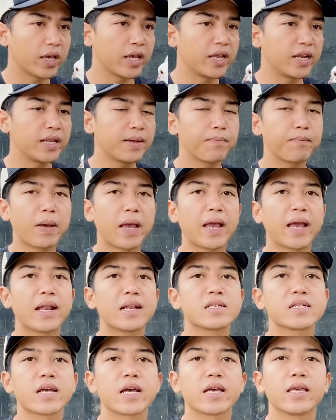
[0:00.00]
ini
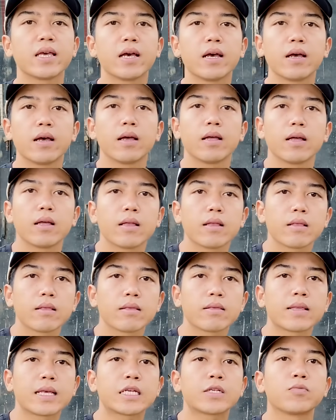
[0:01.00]
pengen saya
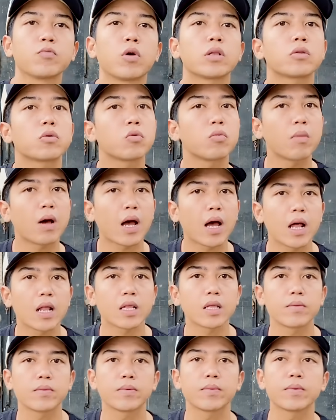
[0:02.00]
tes buat
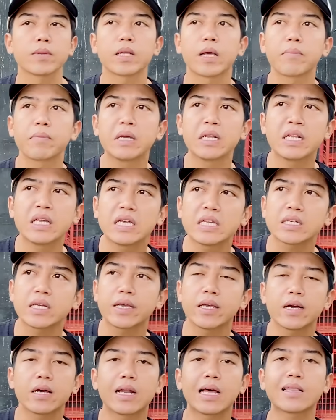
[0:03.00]
rumahan teman-teman tapi ini
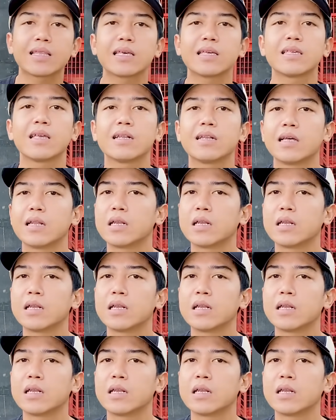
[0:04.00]
saya ngelatihnya